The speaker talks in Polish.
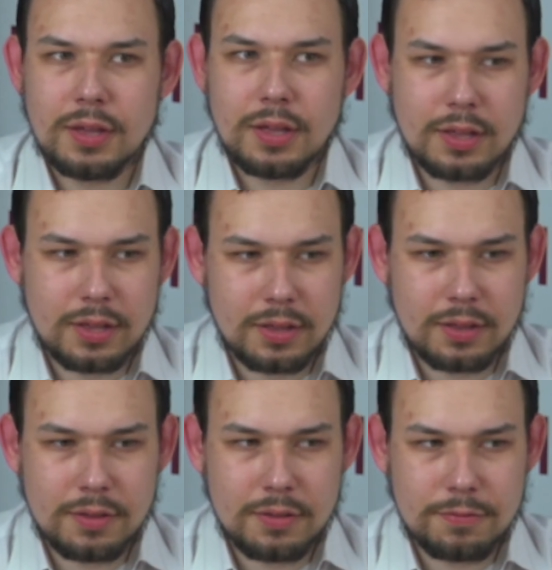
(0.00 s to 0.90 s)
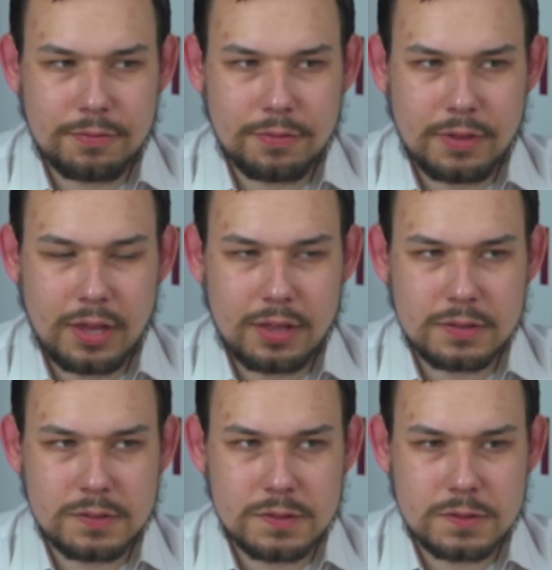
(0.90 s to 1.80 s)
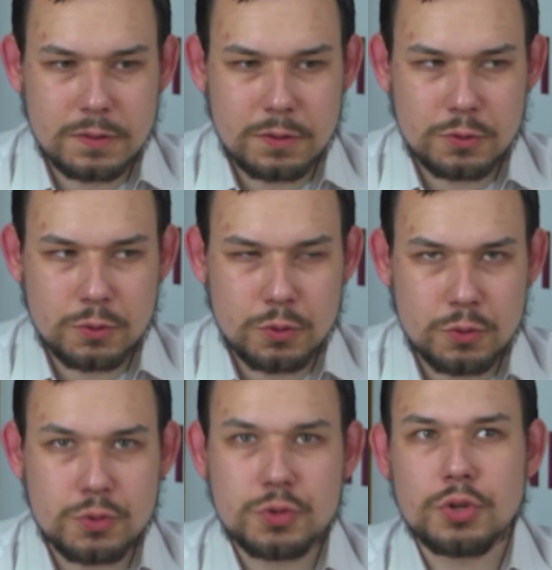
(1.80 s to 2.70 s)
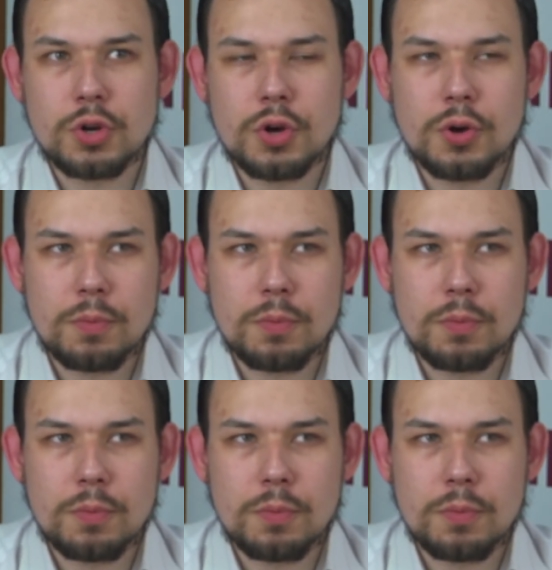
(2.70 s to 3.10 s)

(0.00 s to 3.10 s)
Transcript: E, więc no cóż, no